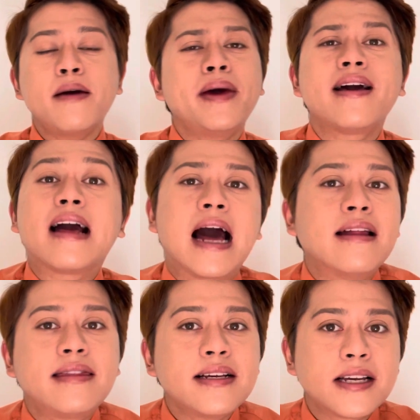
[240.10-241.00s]
me
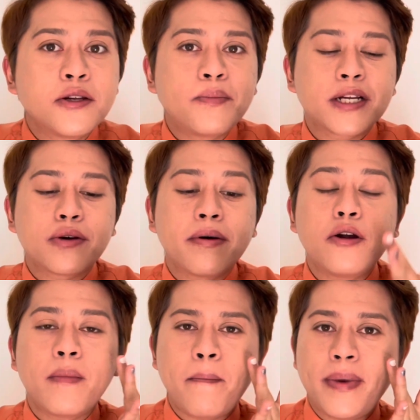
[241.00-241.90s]
encanta, está súper suave, no
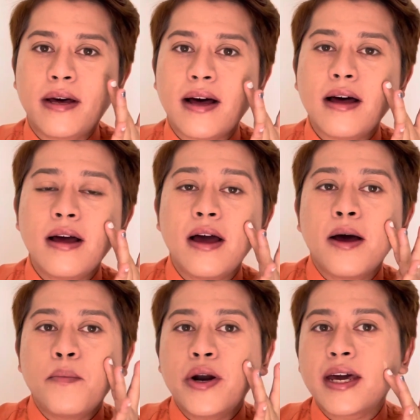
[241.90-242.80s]
me pica,
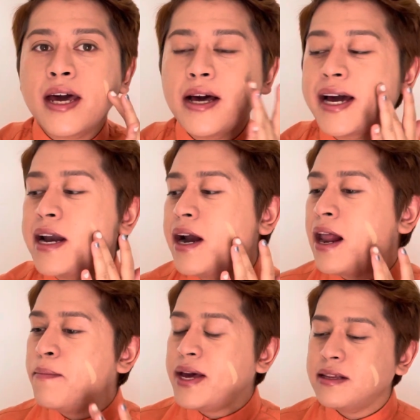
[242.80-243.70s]
porque
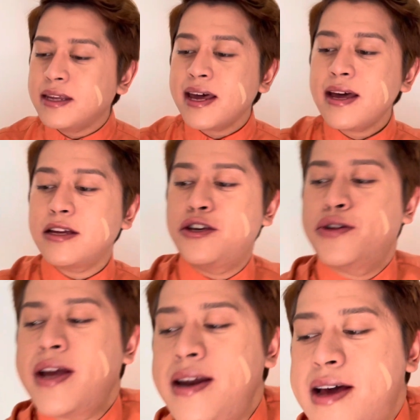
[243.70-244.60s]
generalmente yo
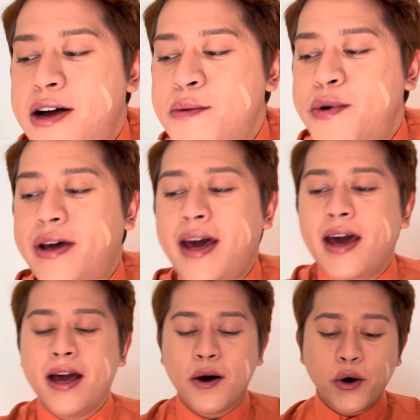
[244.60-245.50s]
tenía como que
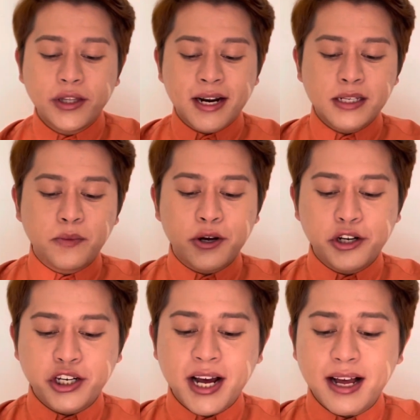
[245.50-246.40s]
que otras
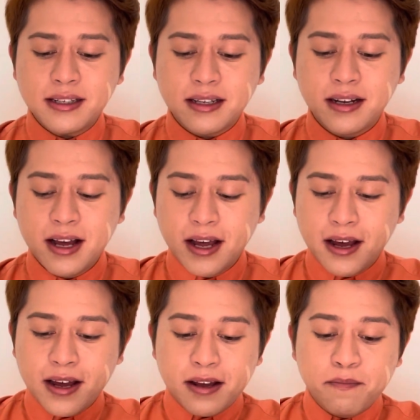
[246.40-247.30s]
brochas
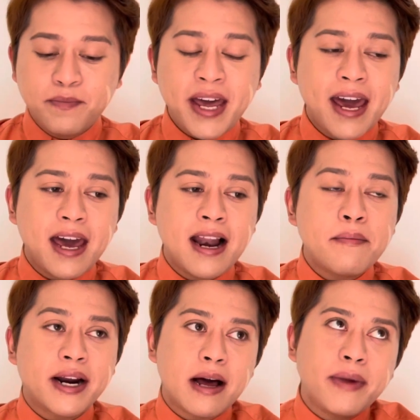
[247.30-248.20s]
de la
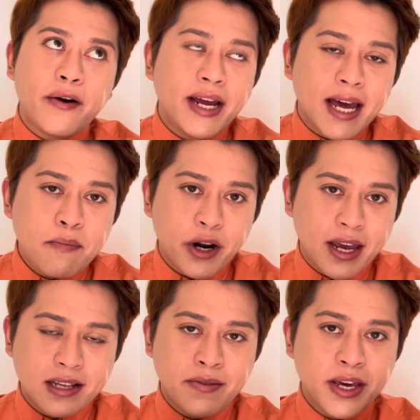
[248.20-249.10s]
marca Mary Kay, porque
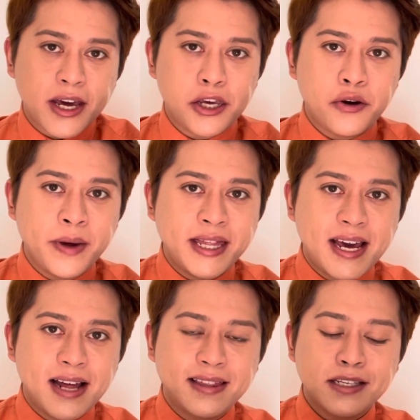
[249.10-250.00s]
ya saben que yo
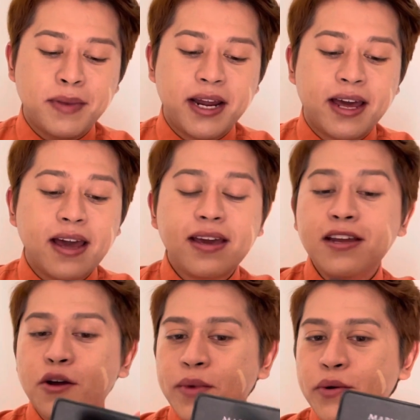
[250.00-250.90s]
vendía antes Mary Kay y
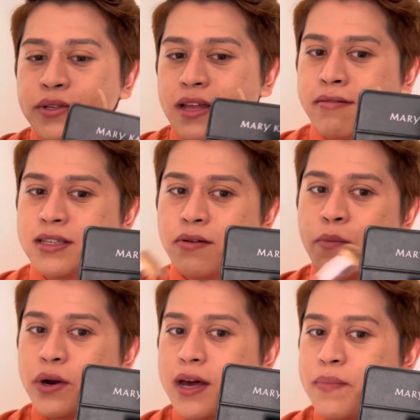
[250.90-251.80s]
no me gustaban, ¿saben?
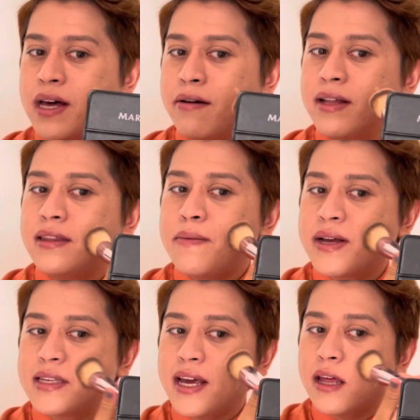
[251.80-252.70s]
Porque picaban
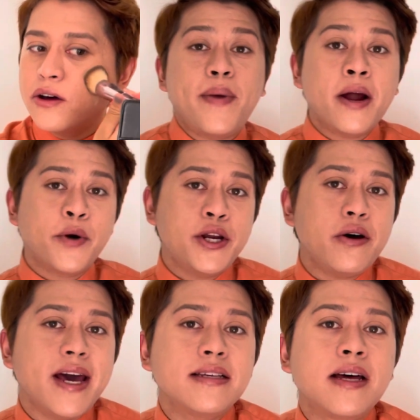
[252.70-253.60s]
demasiado. Pero bueno,
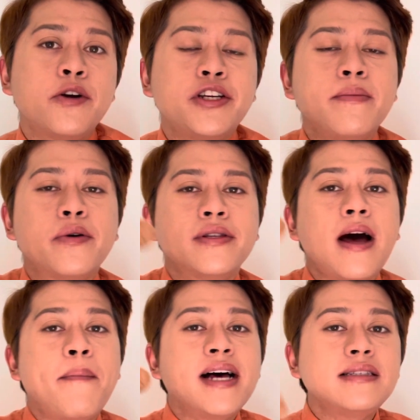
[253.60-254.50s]
esta brocha me gusta
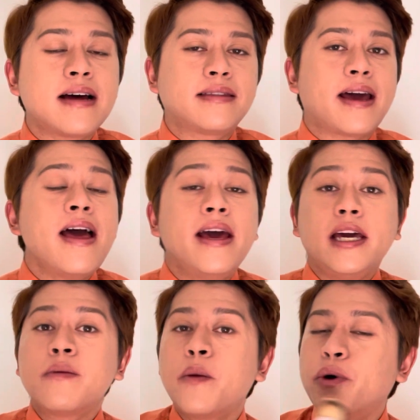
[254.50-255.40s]
bastante. Y
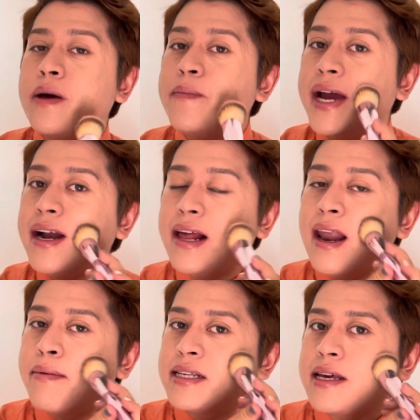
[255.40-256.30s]
como pueden ver,
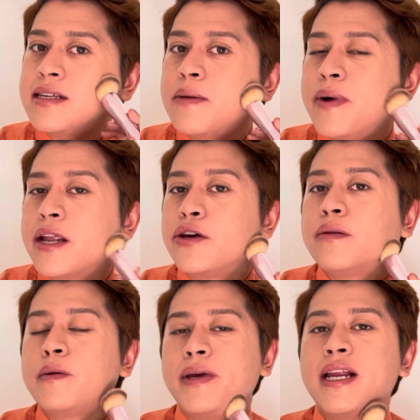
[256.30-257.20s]
la base ya se perdió en
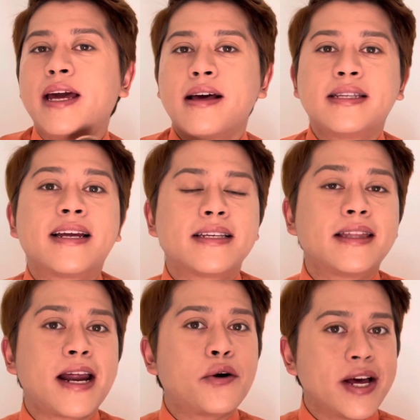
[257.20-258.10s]
mi piel, quiere decir que si
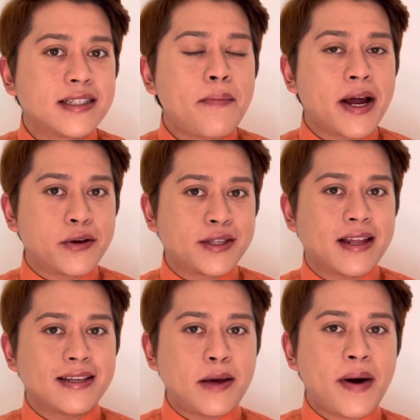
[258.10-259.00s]
traigo esta para que
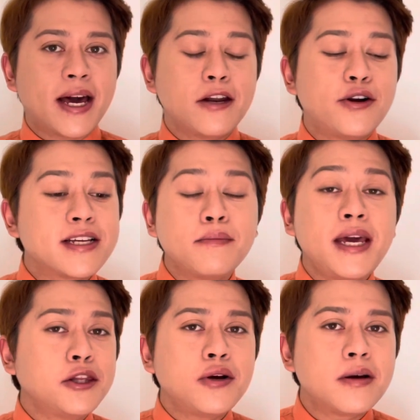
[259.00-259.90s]
ustedes sepan que no les
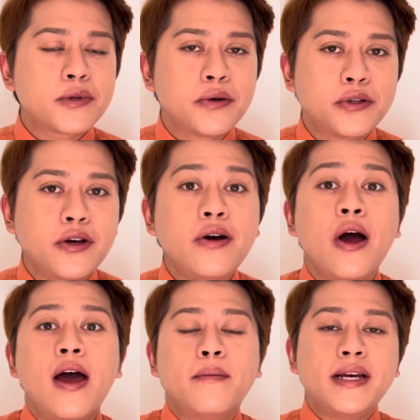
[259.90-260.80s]
miento en absoluto.
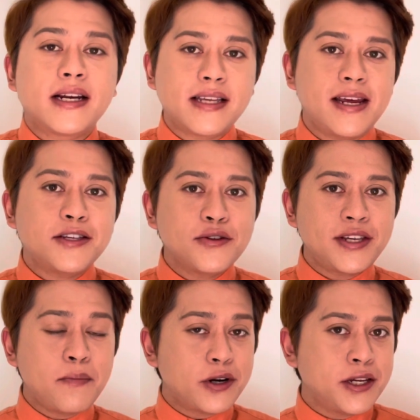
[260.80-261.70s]
Mis reseñas son
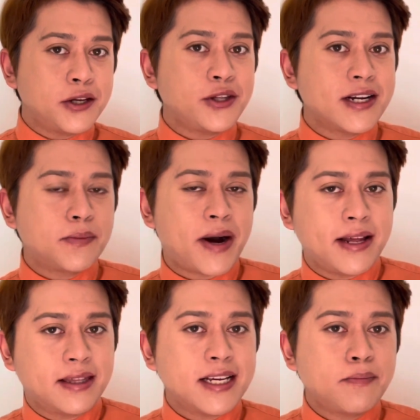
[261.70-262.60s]
100%
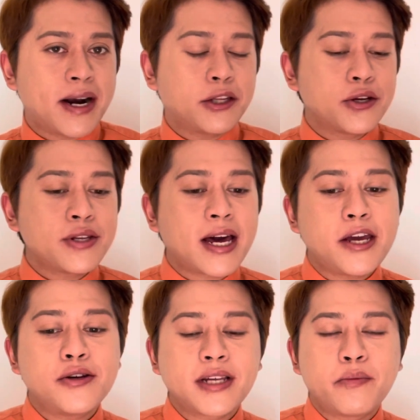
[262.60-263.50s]
transparentes para todos
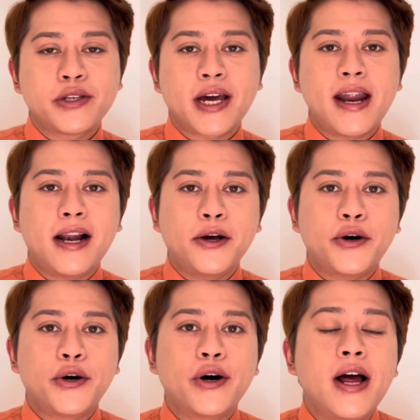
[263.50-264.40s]
aquellos que busquen
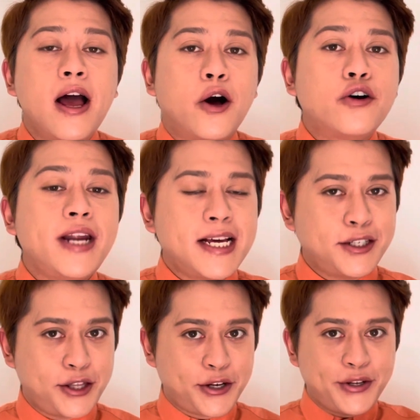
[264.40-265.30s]
algo
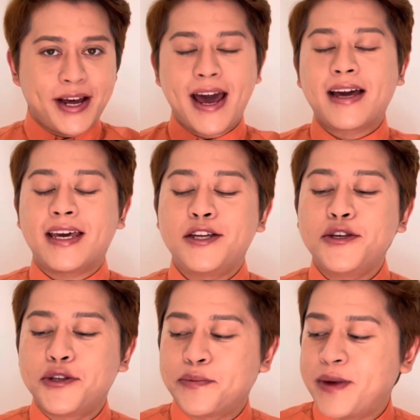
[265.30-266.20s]
honesto aquí en
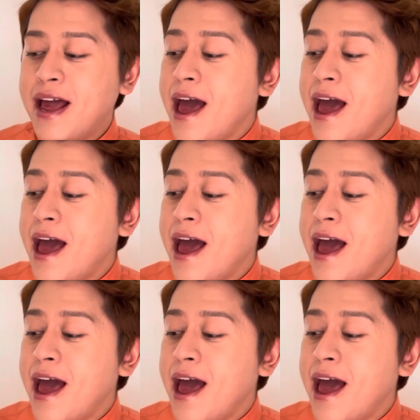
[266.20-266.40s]
YouTube.